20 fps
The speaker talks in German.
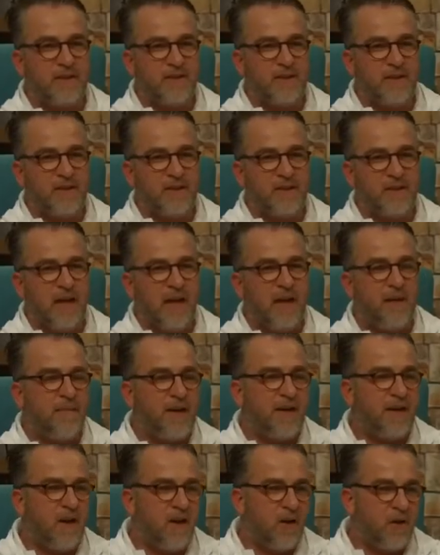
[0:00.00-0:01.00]
äh, nach
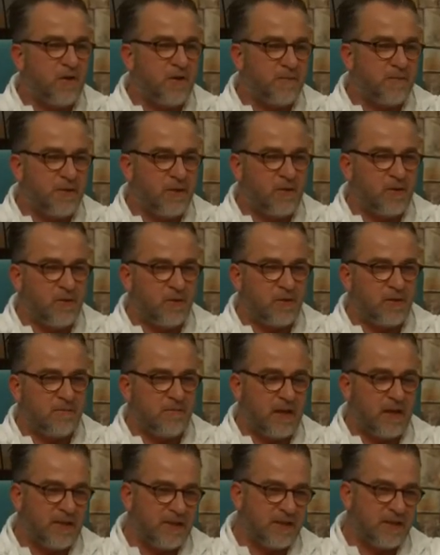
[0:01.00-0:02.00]
meiner Ausbildung
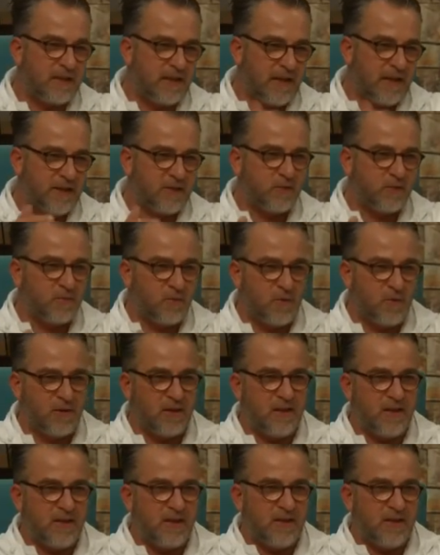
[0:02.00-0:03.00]
mache ich einen kleinen
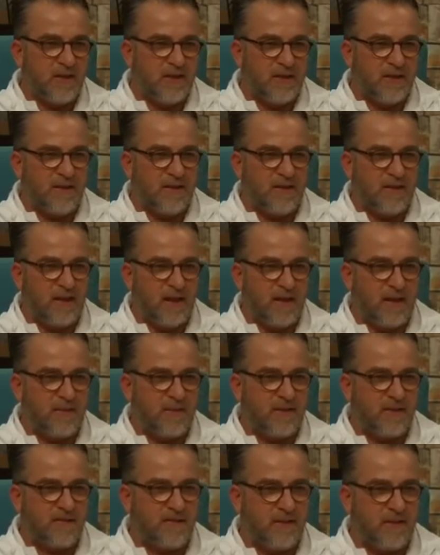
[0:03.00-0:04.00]
Sprung, äh,
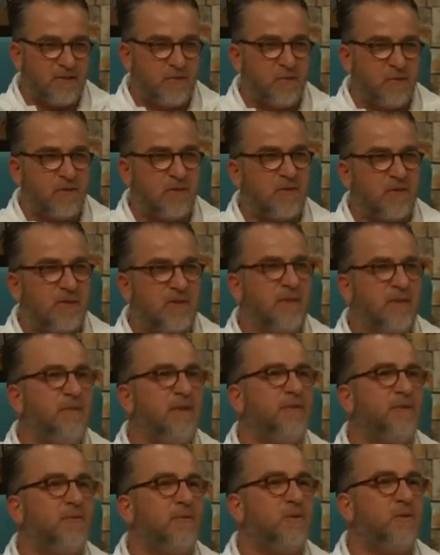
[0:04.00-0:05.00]
habe ich versucht,
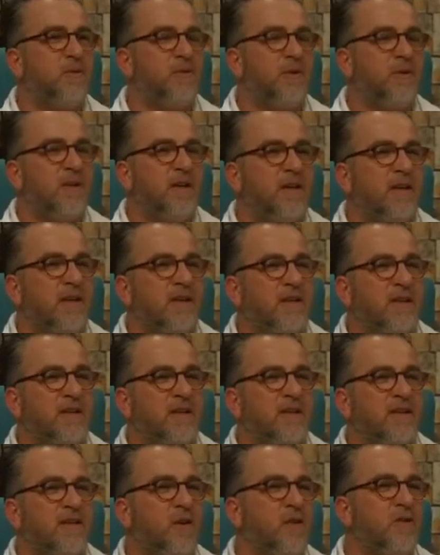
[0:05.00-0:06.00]
ziemlich früh
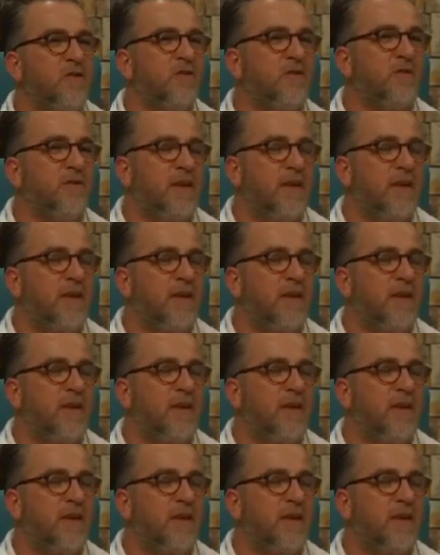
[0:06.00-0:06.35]
das Haus zu